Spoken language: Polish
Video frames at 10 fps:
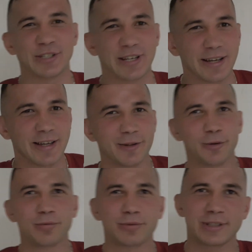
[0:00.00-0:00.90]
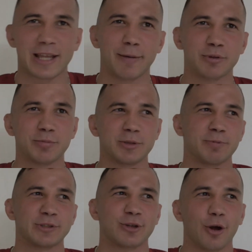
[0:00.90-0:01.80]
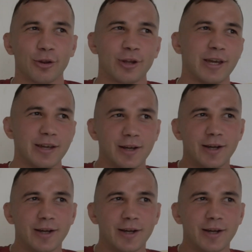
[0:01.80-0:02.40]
że no, staram się być postronny